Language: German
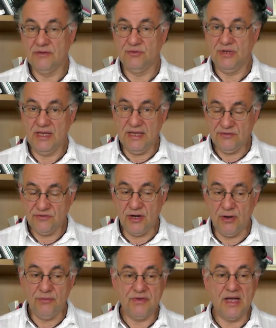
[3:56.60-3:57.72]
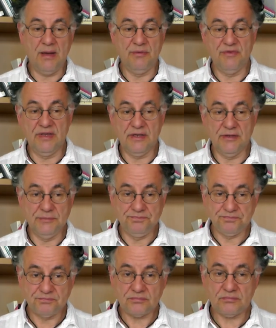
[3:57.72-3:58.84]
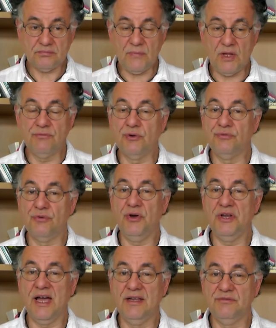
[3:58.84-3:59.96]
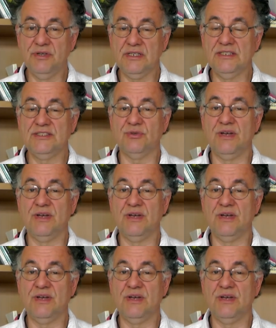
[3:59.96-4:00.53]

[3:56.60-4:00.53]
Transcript: Also die erste Aufgabe wäre, von vornherein wirklich